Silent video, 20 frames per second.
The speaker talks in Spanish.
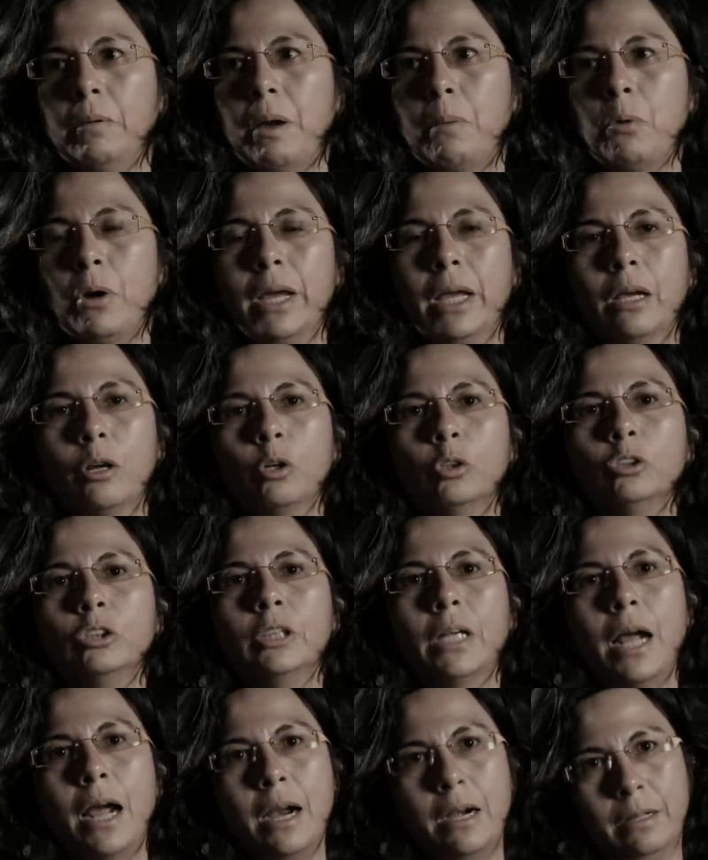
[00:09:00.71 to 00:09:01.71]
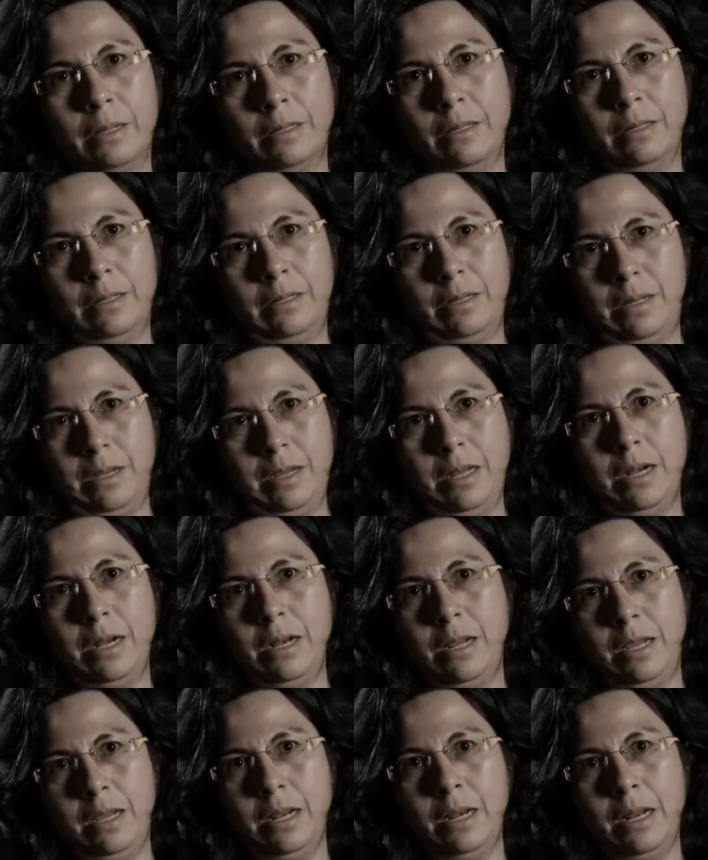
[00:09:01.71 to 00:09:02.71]
vamos a encontrar
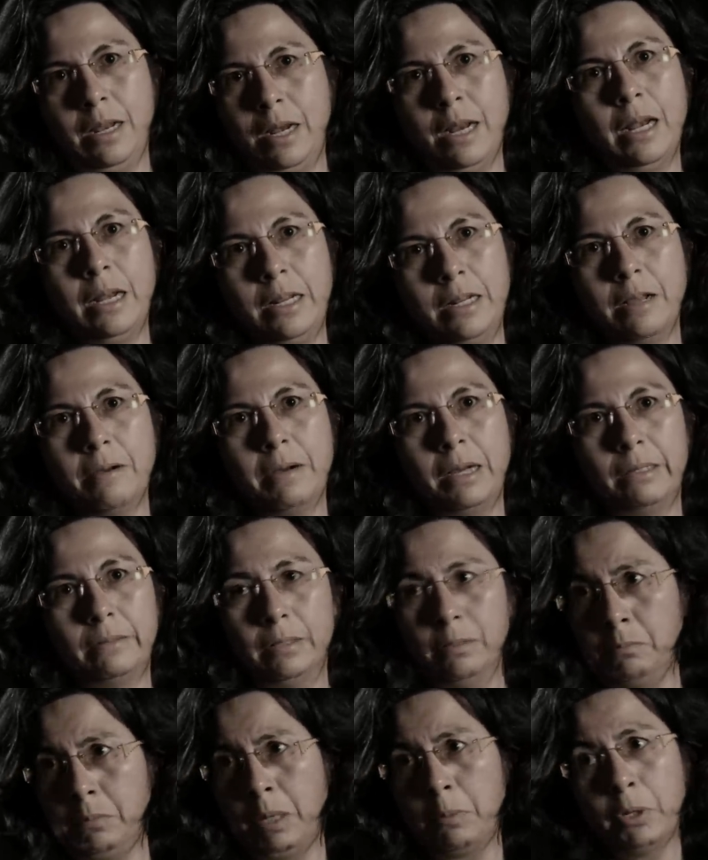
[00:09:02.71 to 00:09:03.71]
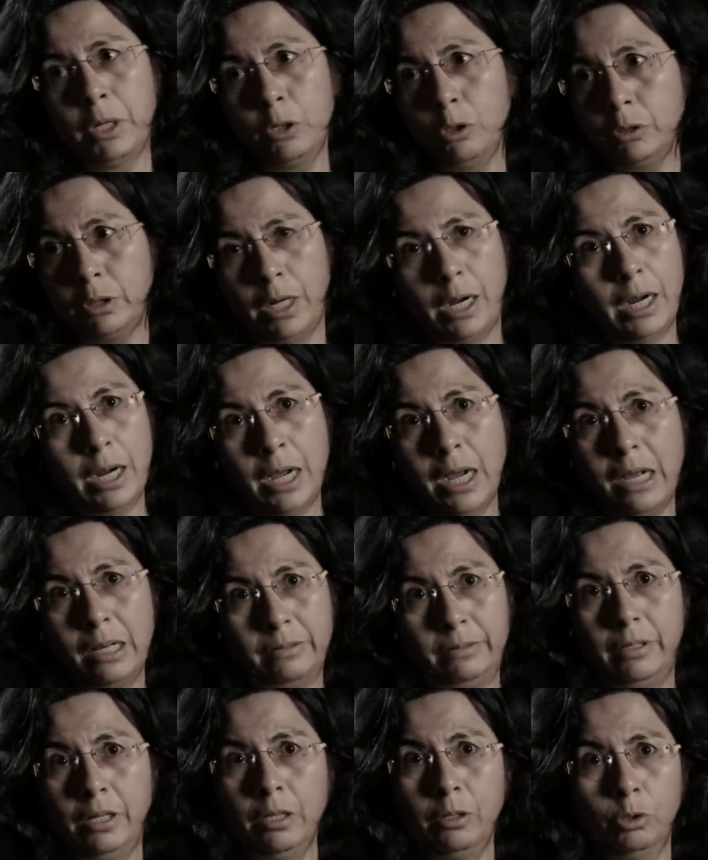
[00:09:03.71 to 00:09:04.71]
la línea base? Vamos a encontrarla
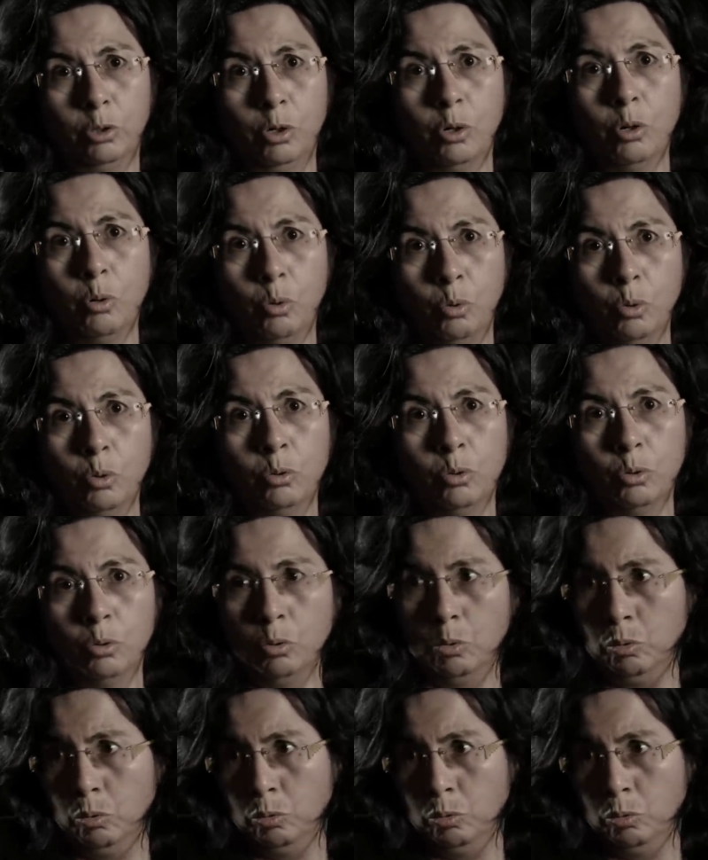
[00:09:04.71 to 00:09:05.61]
haciendo un,